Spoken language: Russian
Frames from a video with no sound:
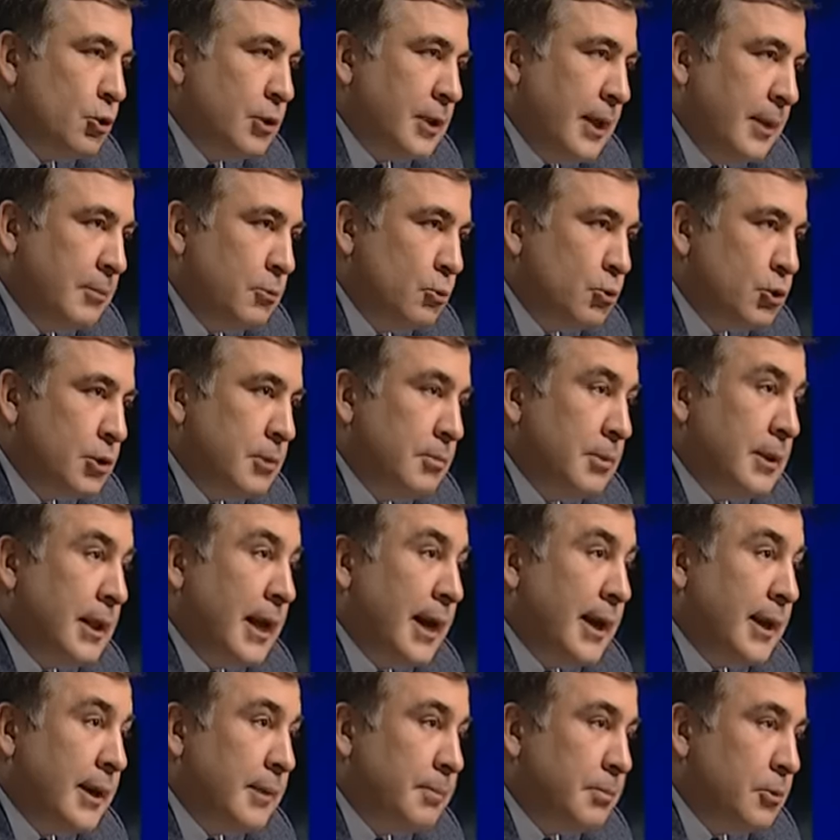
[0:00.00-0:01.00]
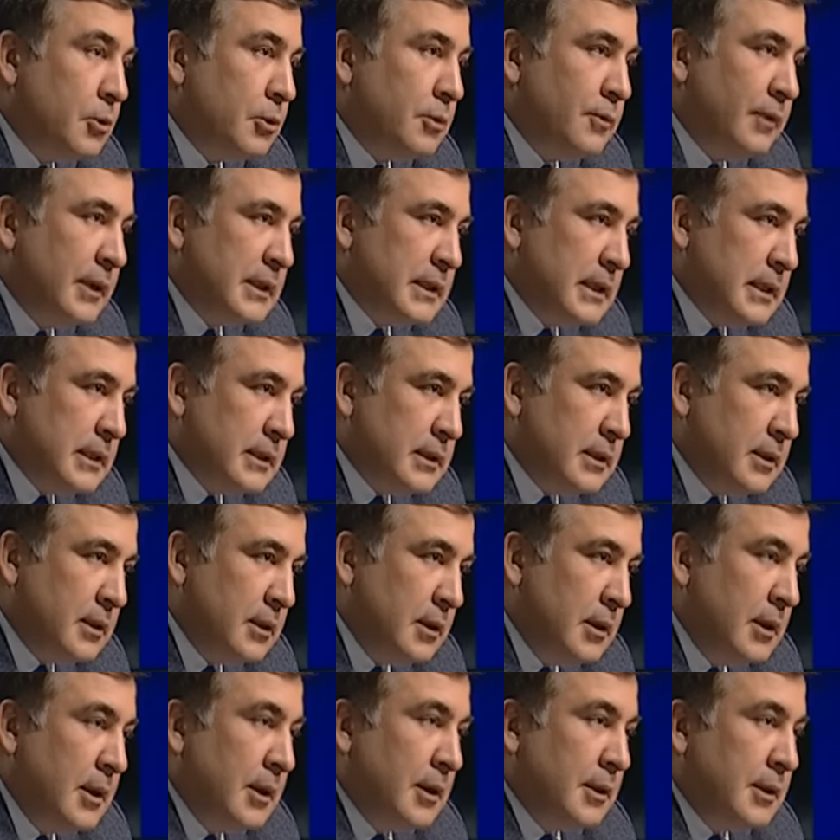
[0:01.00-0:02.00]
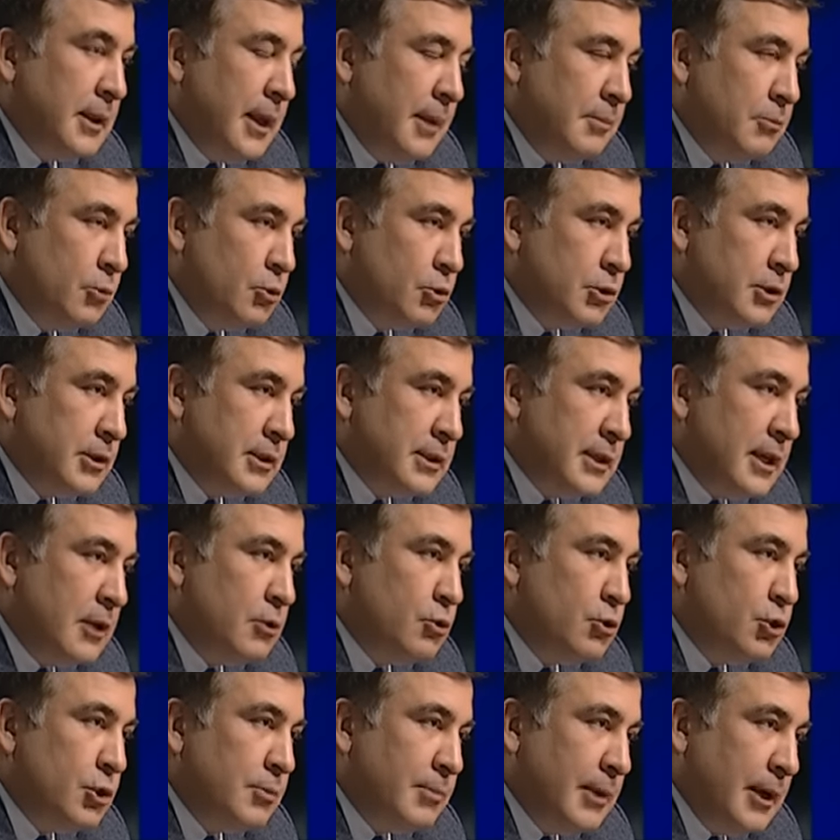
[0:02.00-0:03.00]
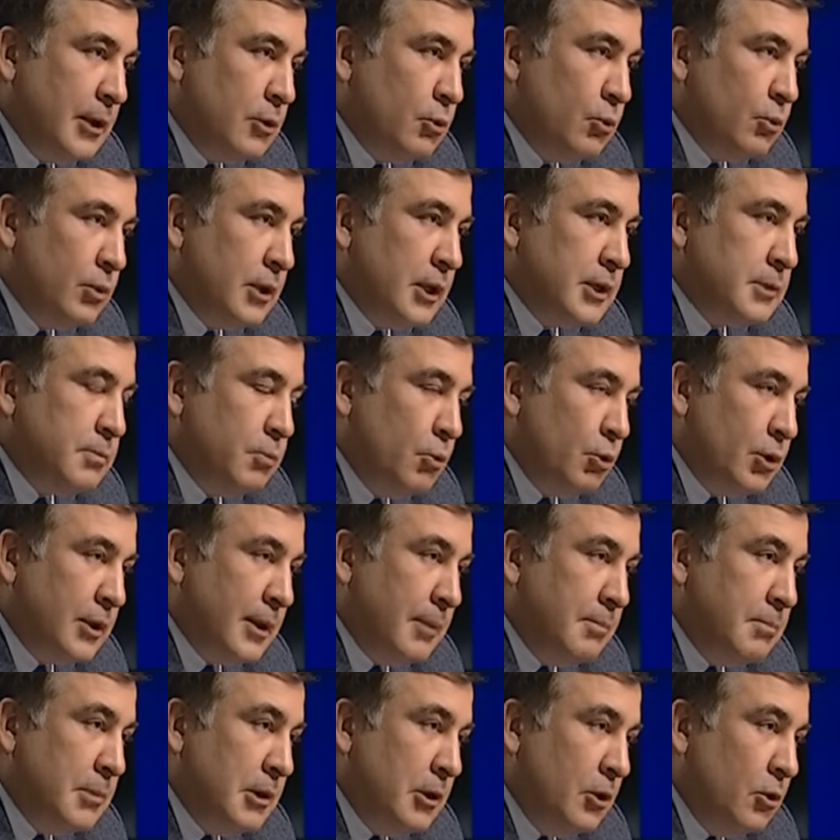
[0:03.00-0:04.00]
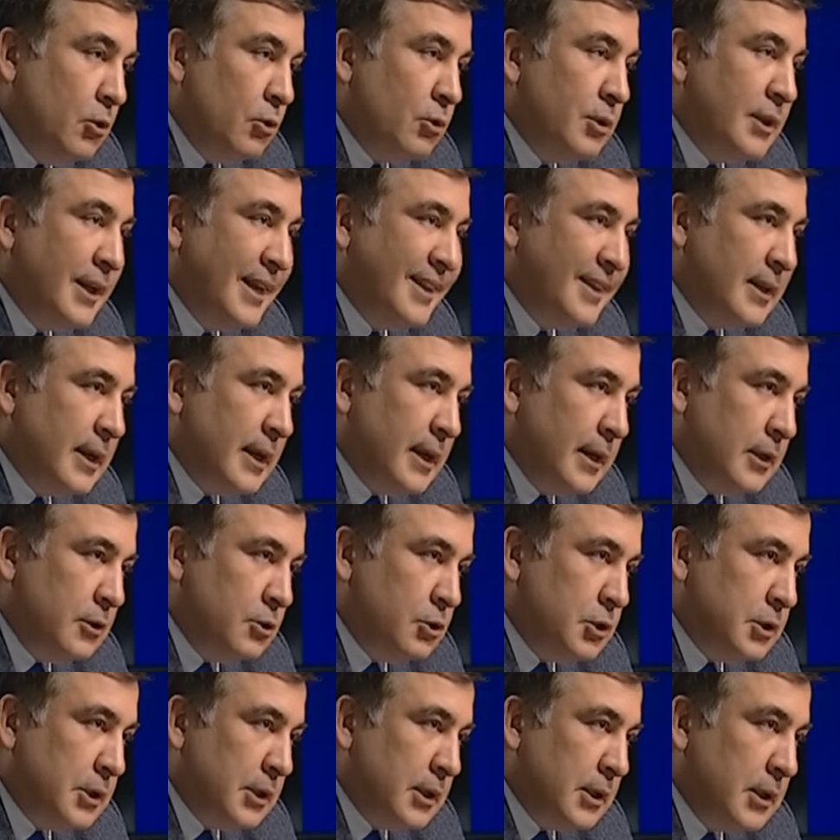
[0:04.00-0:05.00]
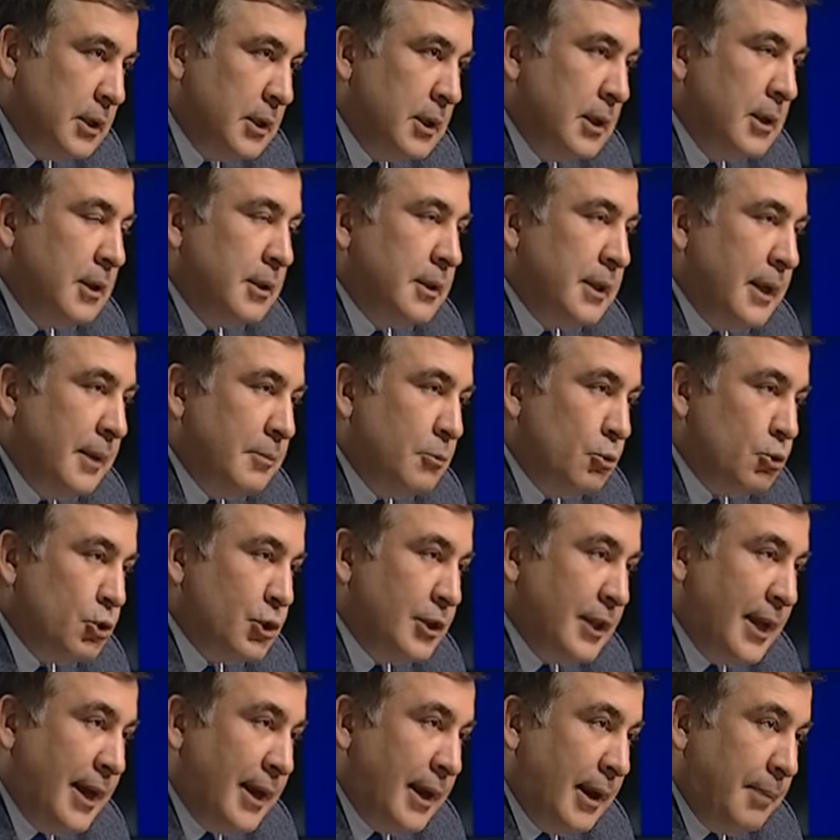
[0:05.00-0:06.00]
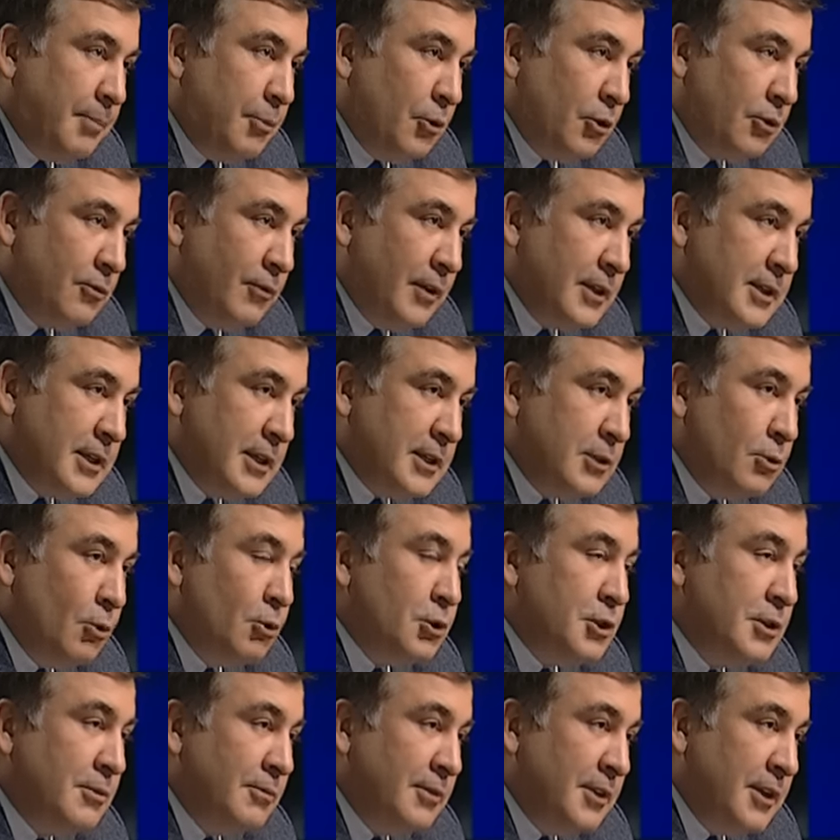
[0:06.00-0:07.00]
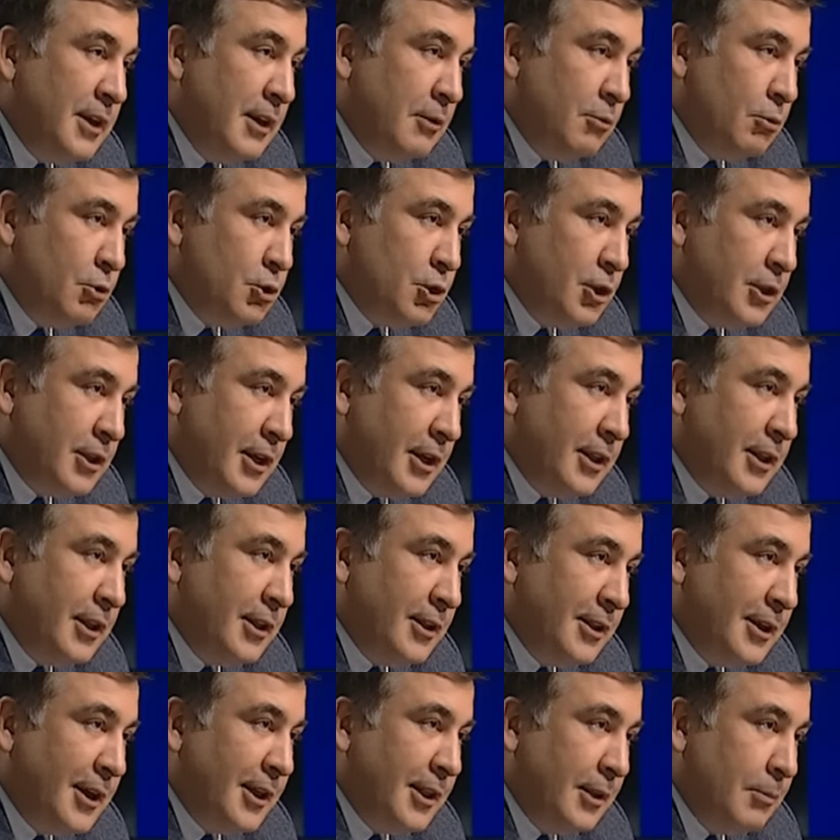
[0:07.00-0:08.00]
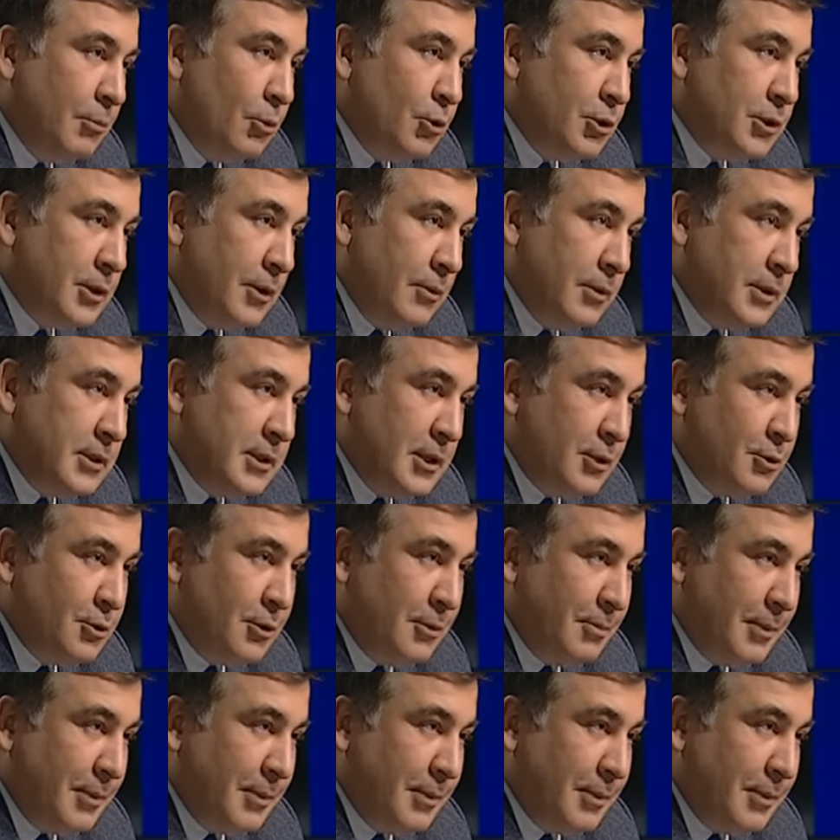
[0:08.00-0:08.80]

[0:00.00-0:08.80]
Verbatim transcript: нам нужен был аэропорт в Одессе. Нам нужно в следующем году у нас будет там миллионы отдыхающих нам нужен аэропорт в Одессе. Очень нервничают каналы Коломойского, естественно,